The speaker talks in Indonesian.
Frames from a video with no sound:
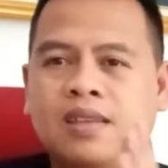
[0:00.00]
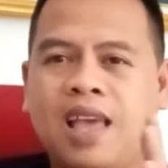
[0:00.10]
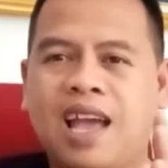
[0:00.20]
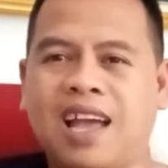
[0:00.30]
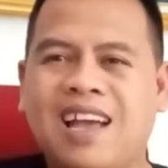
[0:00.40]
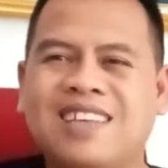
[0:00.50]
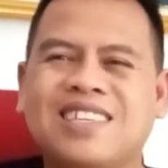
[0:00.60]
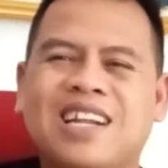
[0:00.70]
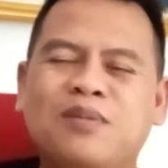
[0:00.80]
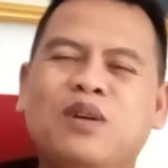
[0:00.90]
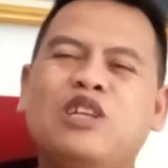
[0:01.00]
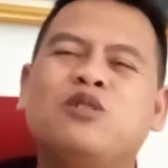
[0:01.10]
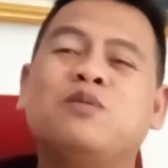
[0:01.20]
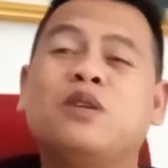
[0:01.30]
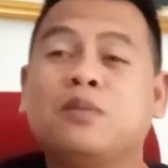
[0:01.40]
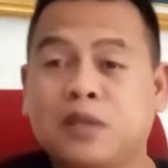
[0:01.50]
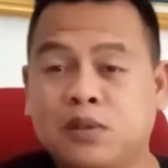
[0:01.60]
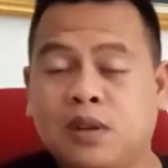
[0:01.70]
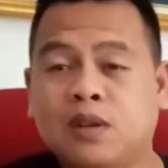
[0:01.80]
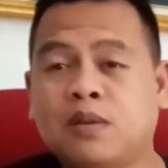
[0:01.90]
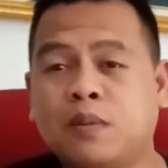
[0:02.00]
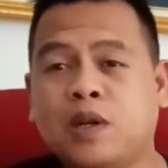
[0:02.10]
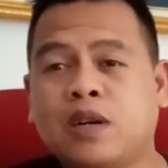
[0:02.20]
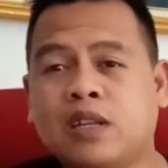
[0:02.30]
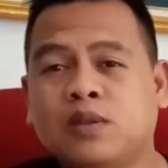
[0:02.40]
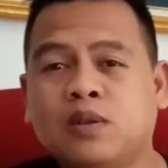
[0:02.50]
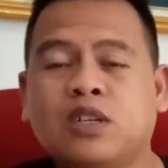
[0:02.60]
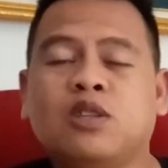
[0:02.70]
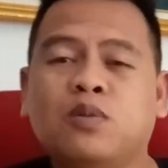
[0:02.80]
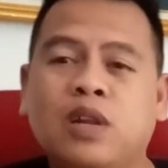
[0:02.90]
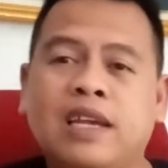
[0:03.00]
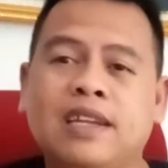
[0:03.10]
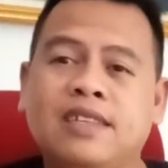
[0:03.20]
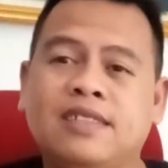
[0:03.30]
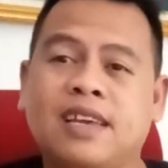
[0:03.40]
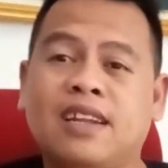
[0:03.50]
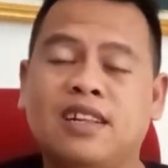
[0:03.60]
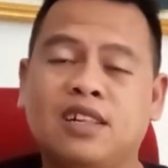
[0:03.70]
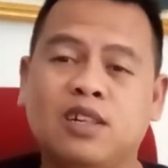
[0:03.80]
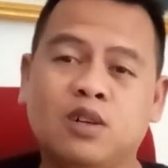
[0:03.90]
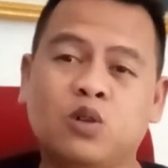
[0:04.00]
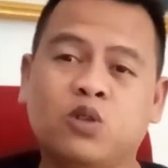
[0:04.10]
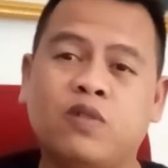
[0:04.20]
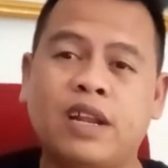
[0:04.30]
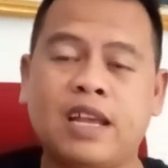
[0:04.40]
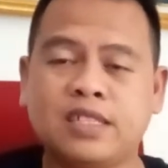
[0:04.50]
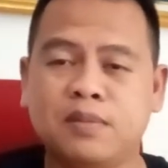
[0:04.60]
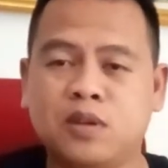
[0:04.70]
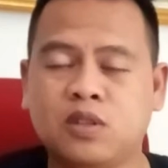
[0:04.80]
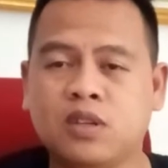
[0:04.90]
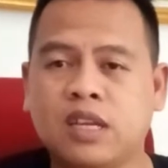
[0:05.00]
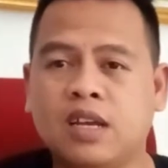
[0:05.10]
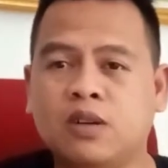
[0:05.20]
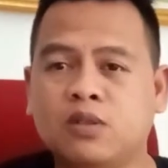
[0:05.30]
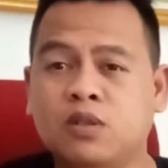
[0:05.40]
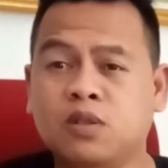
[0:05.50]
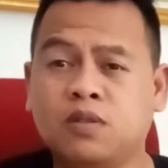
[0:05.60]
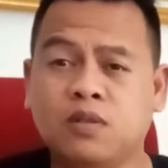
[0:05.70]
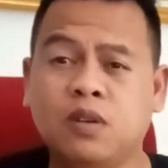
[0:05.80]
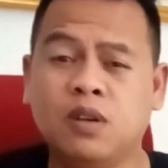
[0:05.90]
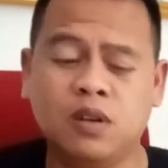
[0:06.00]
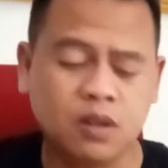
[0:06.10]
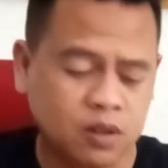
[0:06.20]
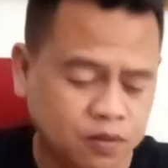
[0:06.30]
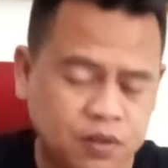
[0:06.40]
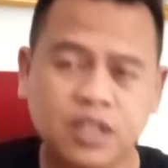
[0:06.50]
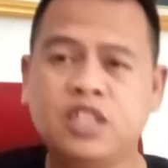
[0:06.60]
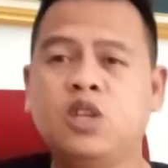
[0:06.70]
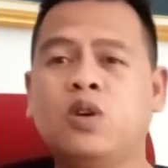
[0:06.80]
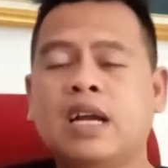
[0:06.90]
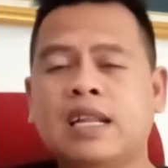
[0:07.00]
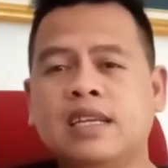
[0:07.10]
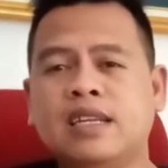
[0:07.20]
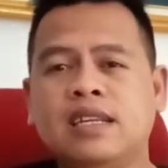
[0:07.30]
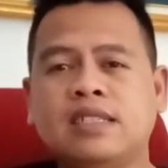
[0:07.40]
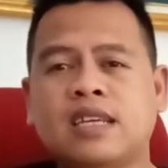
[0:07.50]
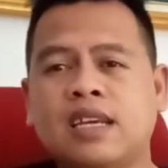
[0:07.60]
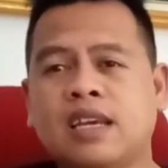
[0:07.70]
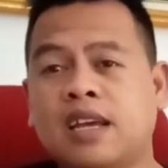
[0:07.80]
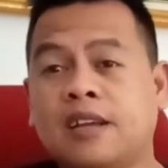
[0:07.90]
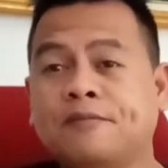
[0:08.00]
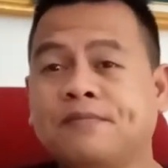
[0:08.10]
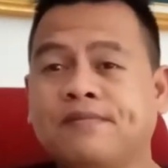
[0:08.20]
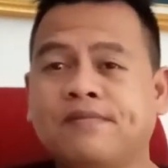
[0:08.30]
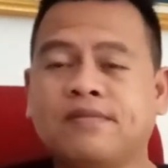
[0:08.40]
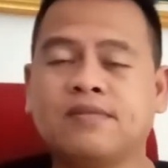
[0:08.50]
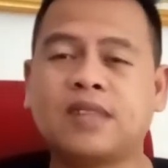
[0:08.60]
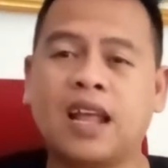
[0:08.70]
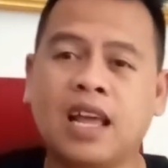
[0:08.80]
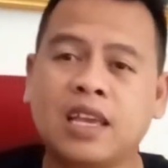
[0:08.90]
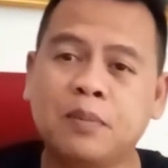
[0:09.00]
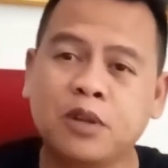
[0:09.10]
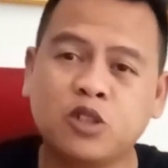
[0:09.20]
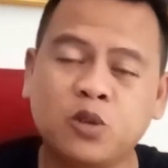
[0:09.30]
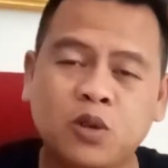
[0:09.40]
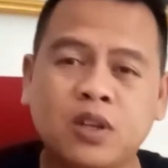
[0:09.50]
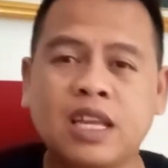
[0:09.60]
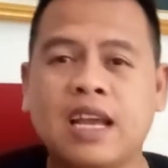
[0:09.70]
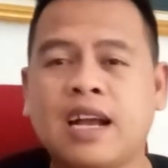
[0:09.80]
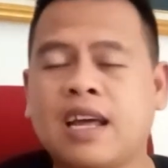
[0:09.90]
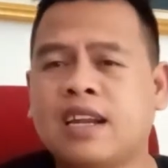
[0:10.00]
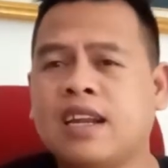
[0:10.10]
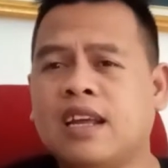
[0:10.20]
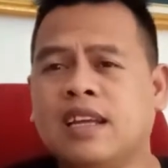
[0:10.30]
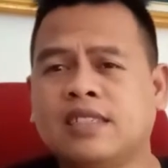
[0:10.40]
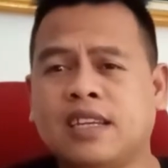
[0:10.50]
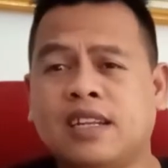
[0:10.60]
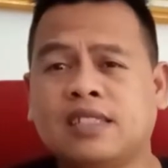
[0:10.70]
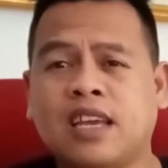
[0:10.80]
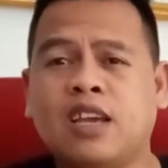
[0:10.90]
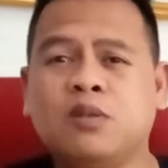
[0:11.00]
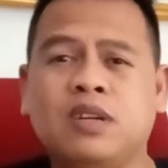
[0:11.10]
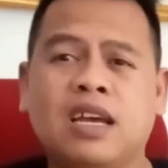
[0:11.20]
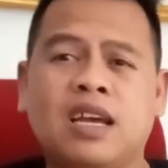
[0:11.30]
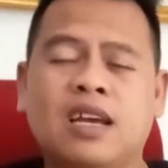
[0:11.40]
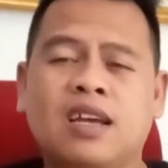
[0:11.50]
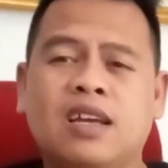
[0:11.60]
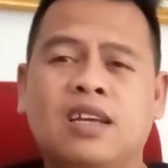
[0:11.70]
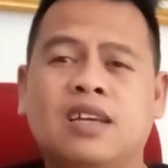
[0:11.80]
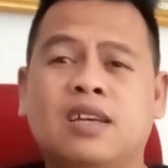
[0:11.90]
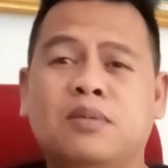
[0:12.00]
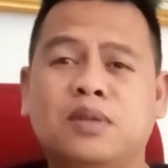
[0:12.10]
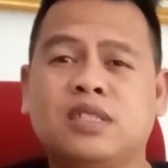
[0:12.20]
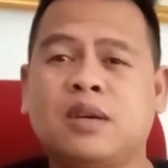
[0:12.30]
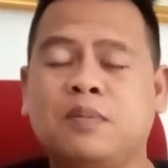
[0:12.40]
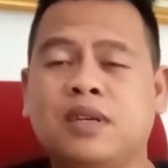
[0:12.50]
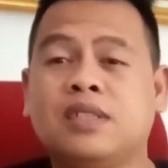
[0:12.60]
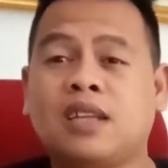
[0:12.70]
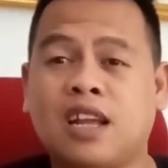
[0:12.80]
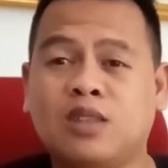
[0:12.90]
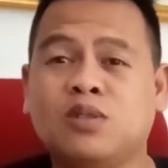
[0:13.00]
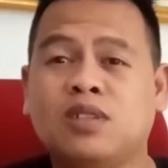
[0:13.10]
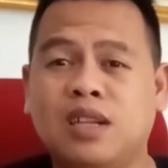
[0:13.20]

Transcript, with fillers: Ya, assalamualaikum warahmatullahi wabarakatuh. Ketemu lagi di channel Kus Variasi Motor ya. Untuk video kali ini saya lagi bersyukur ya karena channel saya udah mencapai 150